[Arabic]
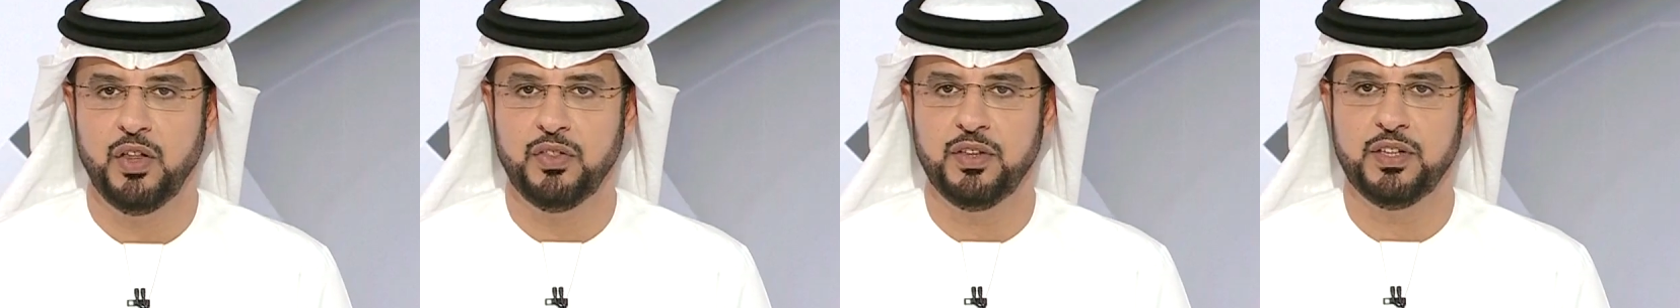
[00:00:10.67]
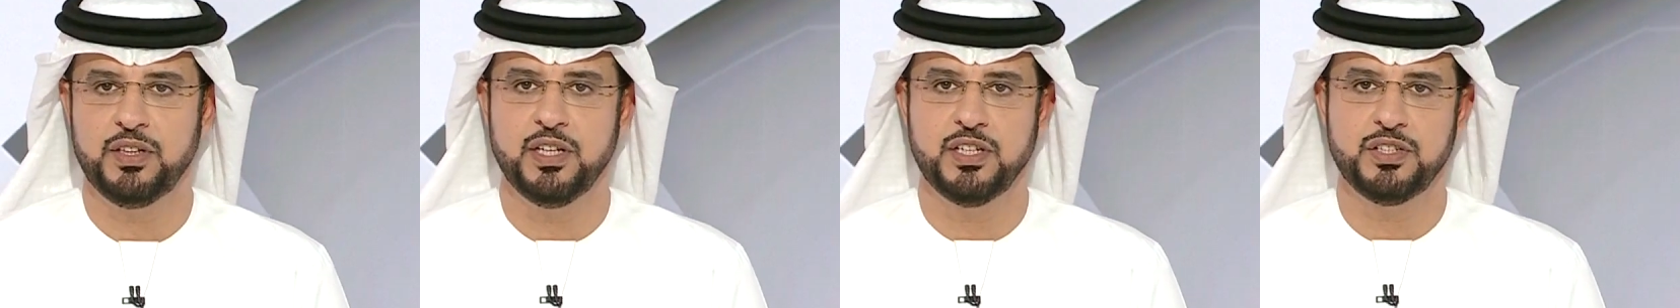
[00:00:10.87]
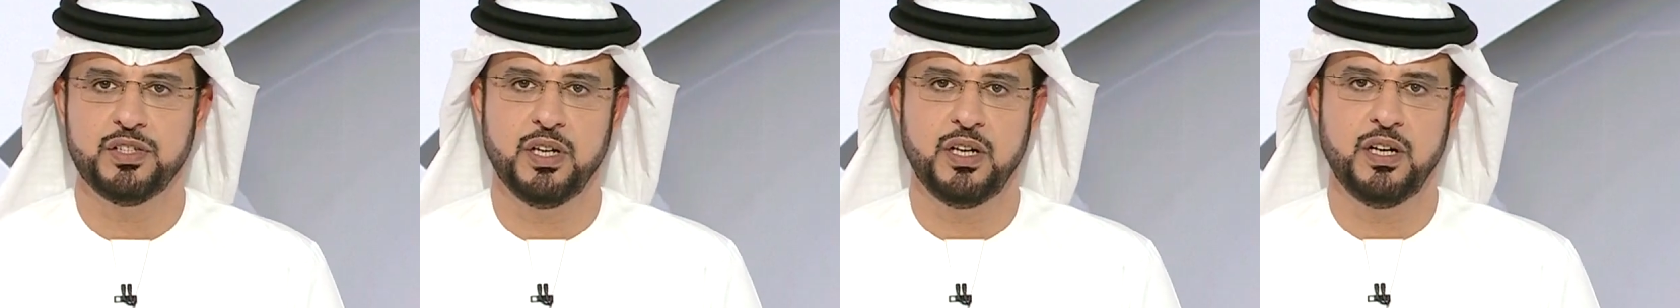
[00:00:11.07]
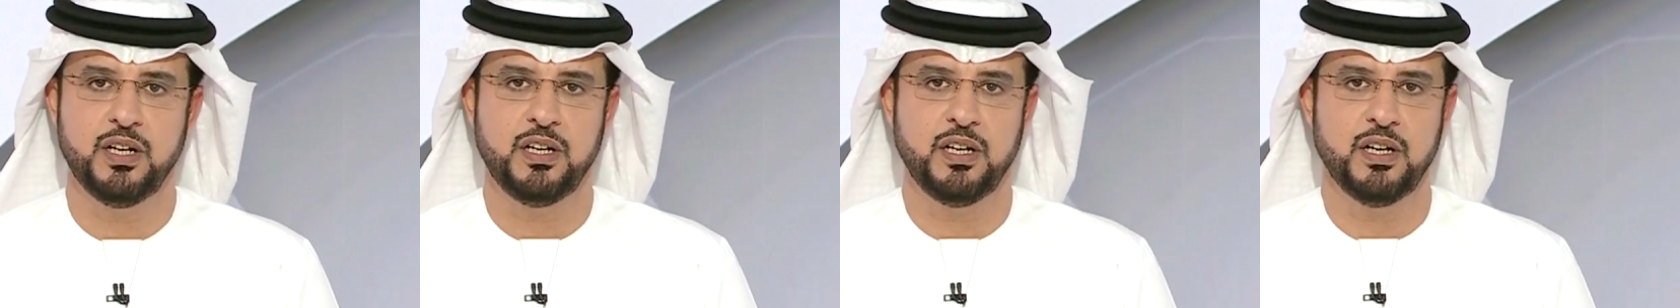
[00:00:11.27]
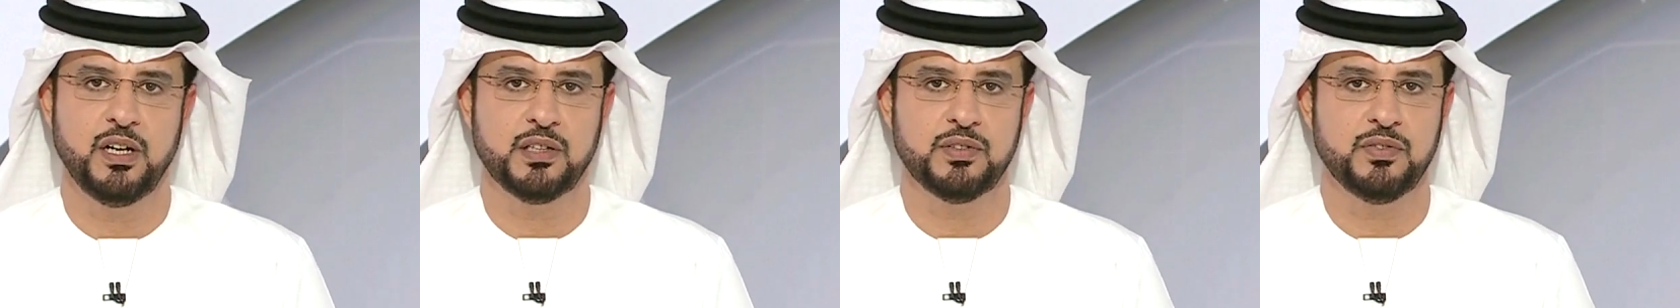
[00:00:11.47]
ضد
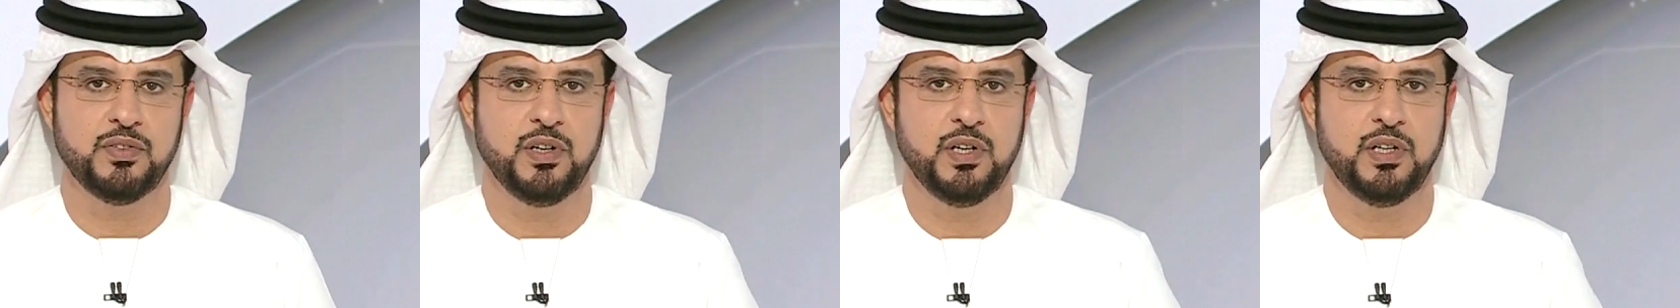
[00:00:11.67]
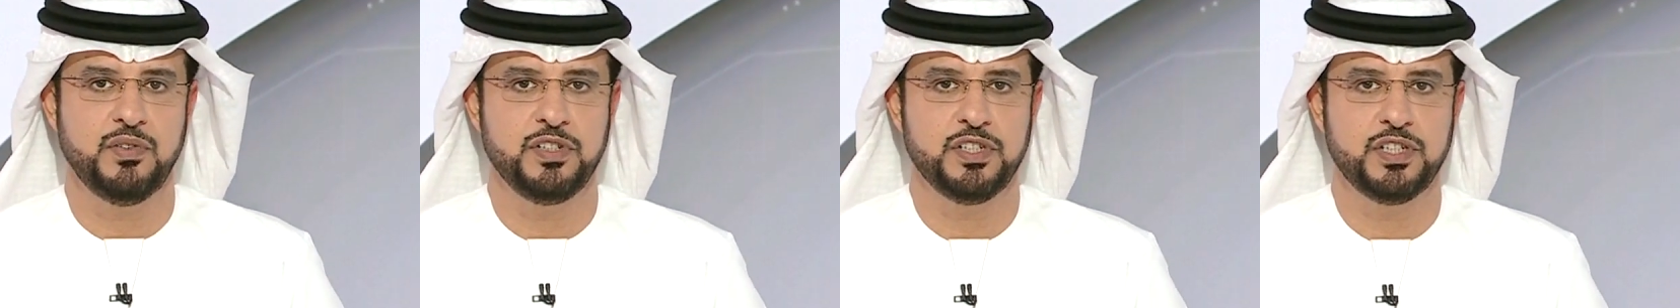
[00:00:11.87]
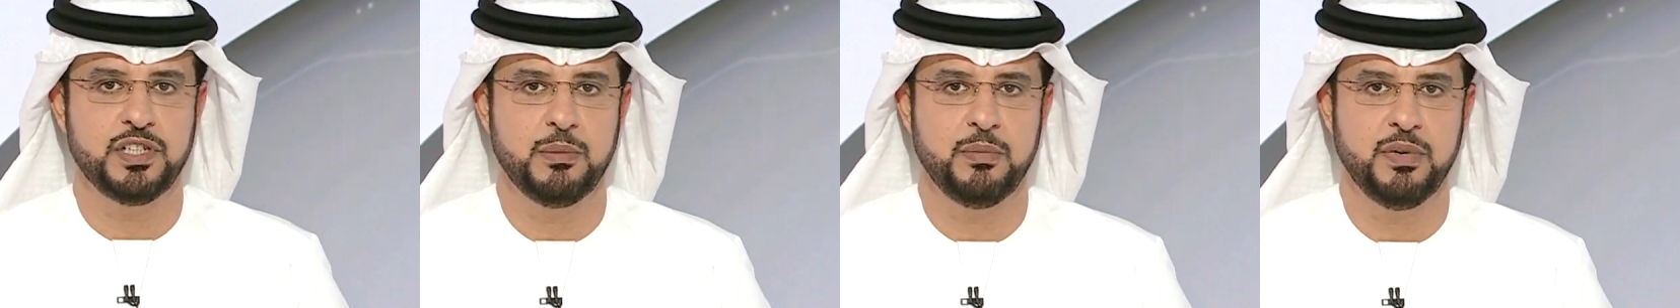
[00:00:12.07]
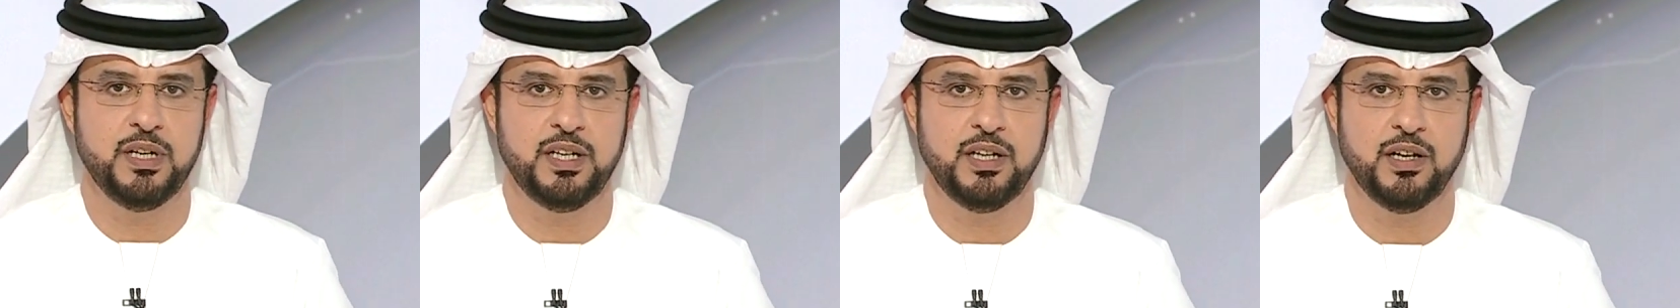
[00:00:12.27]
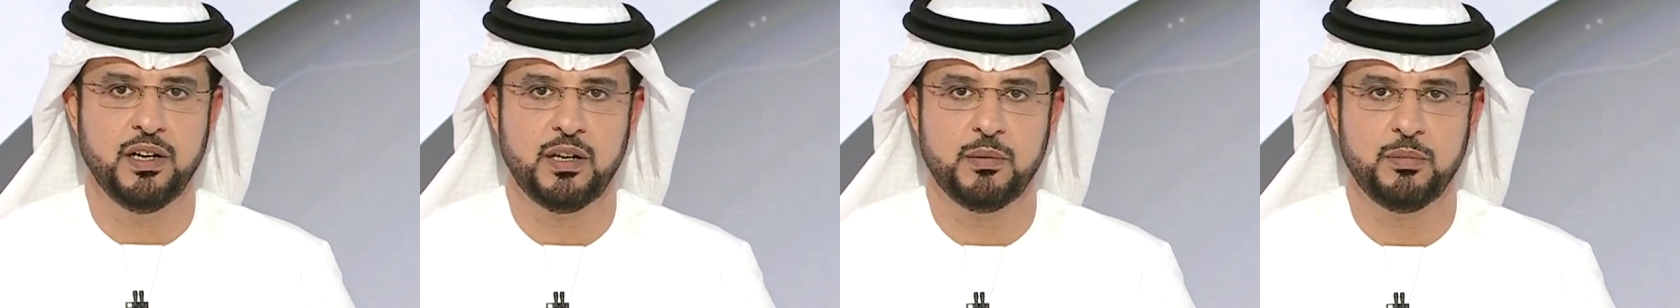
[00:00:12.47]
شلل الأطفال في
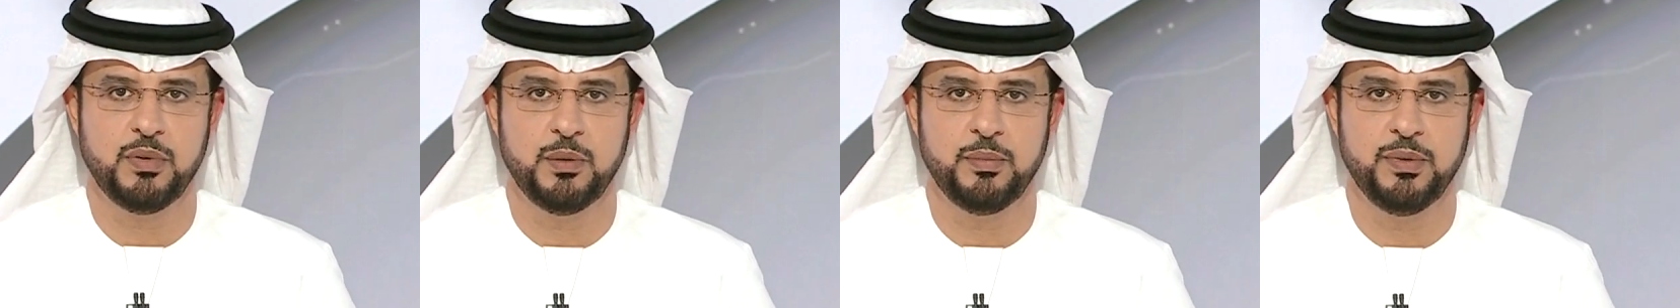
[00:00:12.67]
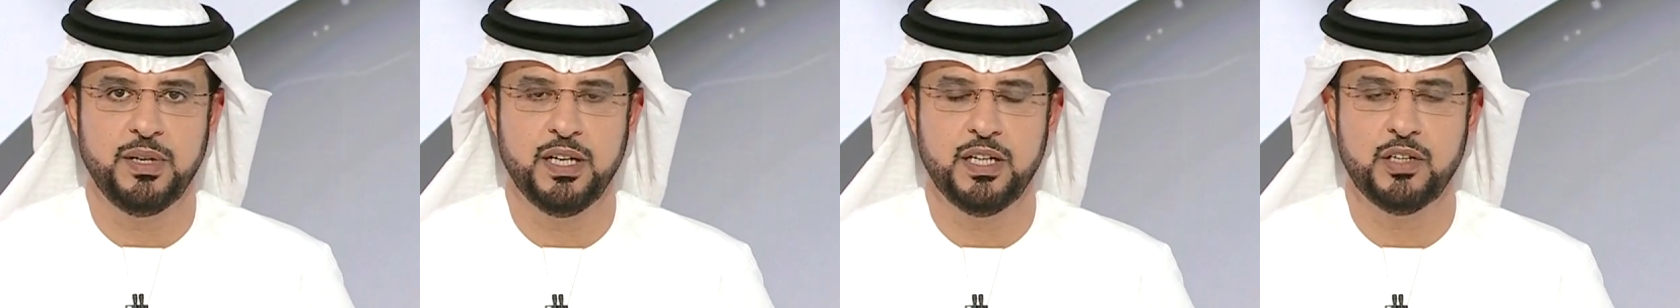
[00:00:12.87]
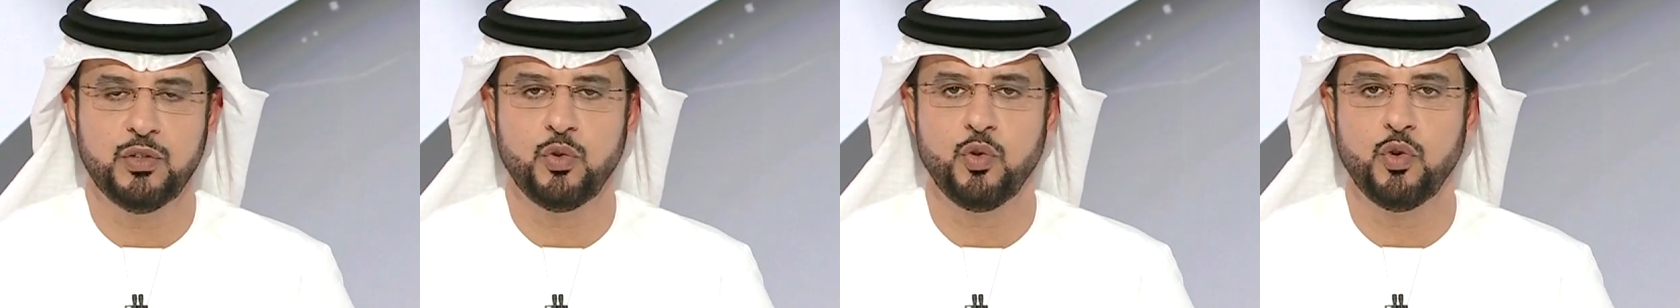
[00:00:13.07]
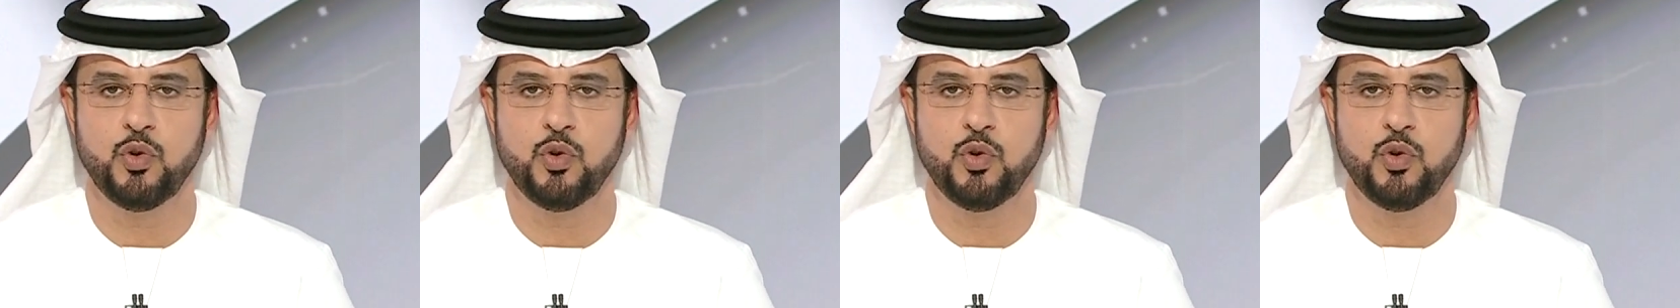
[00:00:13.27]
شمال غرب البلاد